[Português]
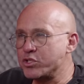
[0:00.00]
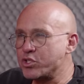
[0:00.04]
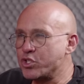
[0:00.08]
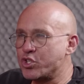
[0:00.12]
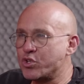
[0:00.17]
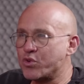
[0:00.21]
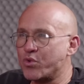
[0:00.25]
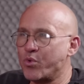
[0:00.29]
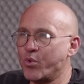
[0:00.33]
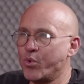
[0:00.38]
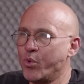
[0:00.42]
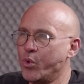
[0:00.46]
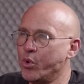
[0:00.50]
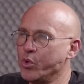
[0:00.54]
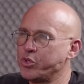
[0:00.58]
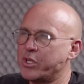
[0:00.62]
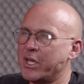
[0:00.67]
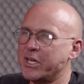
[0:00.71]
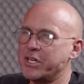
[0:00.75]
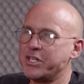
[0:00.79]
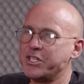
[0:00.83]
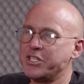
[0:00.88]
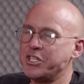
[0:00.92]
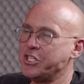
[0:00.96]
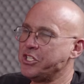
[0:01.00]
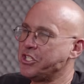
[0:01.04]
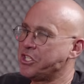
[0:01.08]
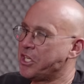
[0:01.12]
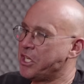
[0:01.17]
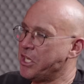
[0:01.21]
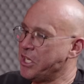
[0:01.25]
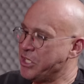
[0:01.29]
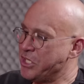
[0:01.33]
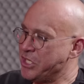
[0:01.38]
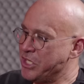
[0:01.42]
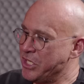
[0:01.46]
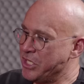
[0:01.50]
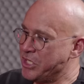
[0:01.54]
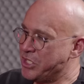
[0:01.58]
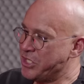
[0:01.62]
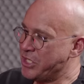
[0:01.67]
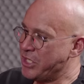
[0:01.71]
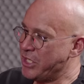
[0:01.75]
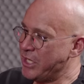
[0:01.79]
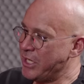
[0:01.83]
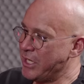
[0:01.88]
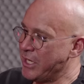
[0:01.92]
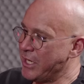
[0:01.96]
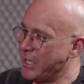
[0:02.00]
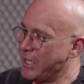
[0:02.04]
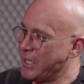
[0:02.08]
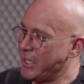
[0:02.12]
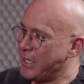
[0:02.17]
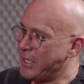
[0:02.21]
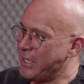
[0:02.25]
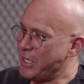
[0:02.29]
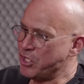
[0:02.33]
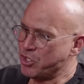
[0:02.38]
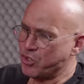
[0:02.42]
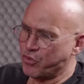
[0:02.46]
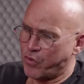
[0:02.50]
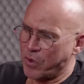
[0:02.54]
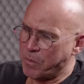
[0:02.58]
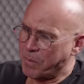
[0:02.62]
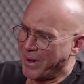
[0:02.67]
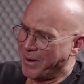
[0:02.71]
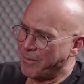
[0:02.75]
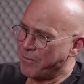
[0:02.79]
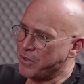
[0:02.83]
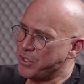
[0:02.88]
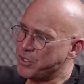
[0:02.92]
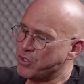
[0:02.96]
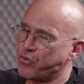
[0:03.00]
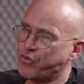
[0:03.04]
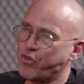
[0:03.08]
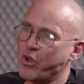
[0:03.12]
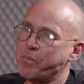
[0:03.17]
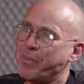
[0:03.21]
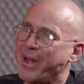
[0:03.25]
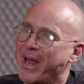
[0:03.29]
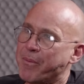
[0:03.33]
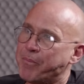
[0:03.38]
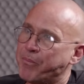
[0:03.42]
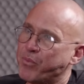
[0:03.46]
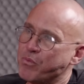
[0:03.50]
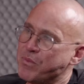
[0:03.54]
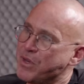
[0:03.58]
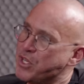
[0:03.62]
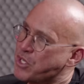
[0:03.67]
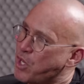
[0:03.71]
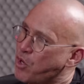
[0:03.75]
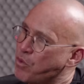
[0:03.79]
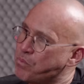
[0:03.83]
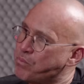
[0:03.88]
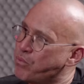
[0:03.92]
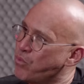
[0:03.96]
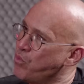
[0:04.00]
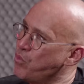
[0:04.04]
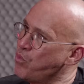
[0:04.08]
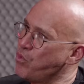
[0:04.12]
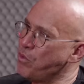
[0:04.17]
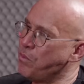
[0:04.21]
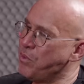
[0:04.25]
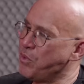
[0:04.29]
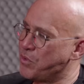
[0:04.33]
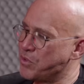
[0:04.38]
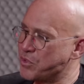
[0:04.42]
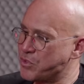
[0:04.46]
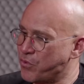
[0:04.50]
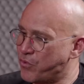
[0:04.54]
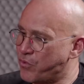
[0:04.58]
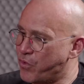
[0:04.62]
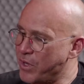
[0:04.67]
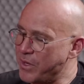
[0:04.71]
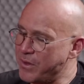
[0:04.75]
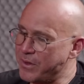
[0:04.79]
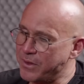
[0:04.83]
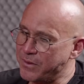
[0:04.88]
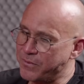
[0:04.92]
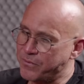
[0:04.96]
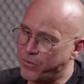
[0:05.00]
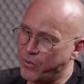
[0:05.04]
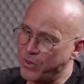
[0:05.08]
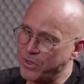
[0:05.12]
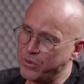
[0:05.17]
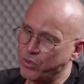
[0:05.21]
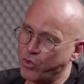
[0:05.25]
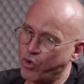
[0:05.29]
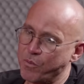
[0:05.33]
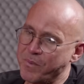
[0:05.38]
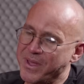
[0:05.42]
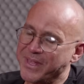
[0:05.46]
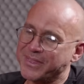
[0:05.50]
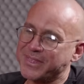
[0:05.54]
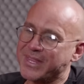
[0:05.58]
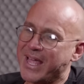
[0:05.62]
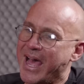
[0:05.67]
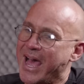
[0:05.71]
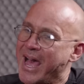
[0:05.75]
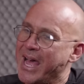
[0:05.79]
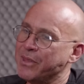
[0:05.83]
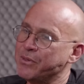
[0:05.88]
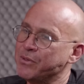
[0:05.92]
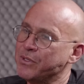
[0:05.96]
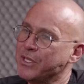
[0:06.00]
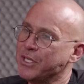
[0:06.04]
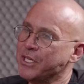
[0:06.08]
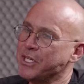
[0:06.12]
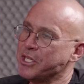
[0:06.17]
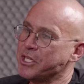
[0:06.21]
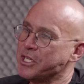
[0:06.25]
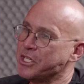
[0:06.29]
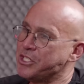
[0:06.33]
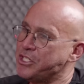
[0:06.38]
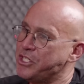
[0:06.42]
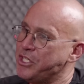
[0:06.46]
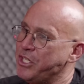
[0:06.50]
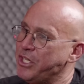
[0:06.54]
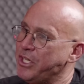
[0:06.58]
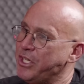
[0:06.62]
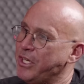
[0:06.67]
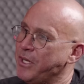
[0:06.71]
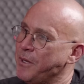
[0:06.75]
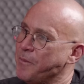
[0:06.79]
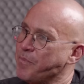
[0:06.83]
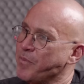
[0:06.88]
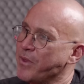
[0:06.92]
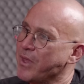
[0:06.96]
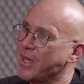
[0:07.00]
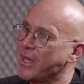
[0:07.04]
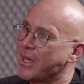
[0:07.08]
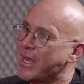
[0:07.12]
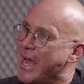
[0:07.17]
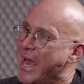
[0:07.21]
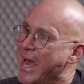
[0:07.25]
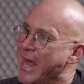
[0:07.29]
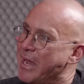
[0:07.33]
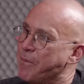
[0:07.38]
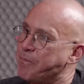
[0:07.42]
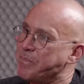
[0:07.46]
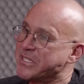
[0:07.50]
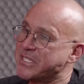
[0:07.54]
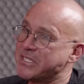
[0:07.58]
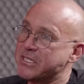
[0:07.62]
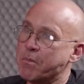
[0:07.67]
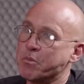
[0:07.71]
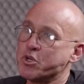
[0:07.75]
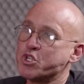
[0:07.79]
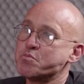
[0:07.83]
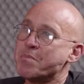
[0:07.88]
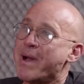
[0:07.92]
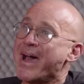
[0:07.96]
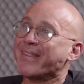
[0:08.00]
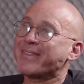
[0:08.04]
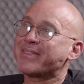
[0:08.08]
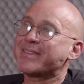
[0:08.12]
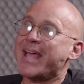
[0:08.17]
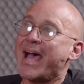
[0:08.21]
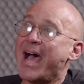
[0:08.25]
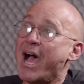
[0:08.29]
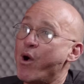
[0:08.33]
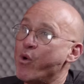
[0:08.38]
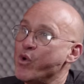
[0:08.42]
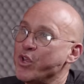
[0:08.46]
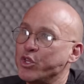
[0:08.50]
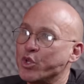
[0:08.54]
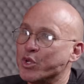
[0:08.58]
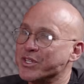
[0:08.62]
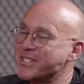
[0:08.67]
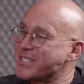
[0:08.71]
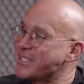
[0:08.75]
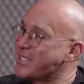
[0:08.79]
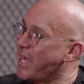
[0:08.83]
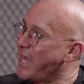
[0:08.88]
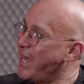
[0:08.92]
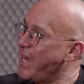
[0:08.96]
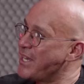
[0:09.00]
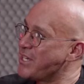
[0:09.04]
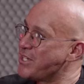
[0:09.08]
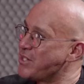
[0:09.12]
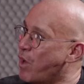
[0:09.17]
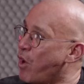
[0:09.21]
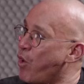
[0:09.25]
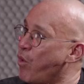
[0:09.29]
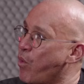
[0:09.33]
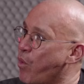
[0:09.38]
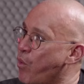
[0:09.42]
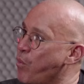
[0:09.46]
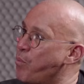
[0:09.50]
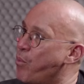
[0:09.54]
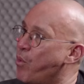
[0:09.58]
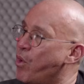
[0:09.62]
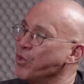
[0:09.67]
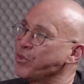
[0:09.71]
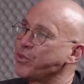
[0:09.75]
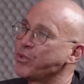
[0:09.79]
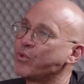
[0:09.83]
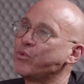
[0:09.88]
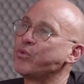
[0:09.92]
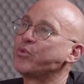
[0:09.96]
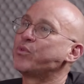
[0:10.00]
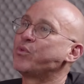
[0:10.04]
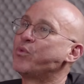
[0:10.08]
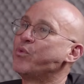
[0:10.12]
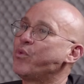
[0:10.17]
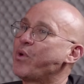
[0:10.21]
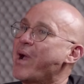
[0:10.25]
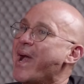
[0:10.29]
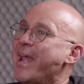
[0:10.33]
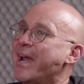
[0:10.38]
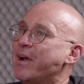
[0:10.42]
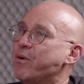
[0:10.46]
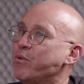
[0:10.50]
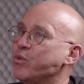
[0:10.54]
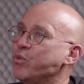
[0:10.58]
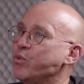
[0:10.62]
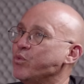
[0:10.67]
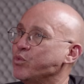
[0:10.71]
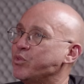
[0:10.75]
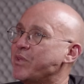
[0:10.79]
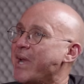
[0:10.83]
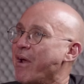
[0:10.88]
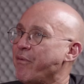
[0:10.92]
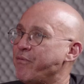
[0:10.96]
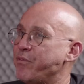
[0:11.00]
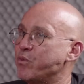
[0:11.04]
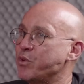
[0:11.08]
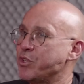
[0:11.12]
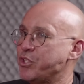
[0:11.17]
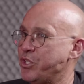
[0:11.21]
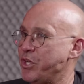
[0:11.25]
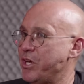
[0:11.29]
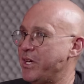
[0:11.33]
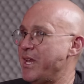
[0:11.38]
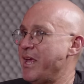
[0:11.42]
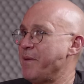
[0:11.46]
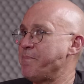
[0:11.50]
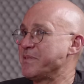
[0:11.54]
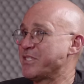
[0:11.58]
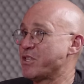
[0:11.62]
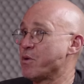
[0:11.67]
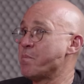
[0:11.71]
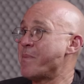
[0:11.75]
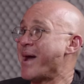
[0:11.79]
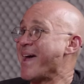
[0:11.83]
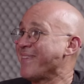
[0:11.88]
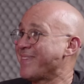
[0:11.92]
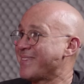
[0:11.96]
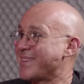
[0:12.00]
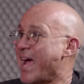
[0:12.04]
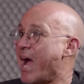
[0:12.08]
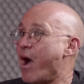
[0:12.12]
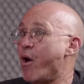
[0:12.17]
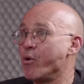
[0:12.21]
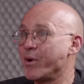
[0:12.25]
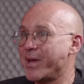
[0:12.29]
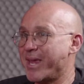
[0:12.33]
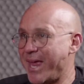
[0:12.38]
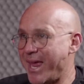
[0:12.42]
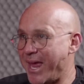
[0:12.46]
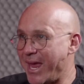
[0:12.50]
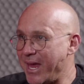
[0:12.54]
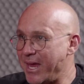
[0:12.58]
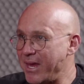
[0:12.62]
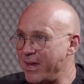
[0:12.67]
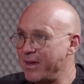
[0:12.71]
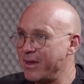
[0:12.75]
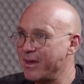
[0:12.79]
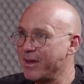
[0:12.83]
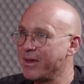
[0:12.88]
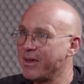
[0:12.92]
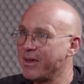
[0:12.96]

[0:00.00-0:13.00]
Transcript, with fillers: escutas de, de, de, de e isso foi para isso foi para o Ministério Público, isso foi, foi documentado de, cara, precisamos matar um inocente. Olha o ponto que o, o cara, o tráfico chega, né? Precisamos matar alguém,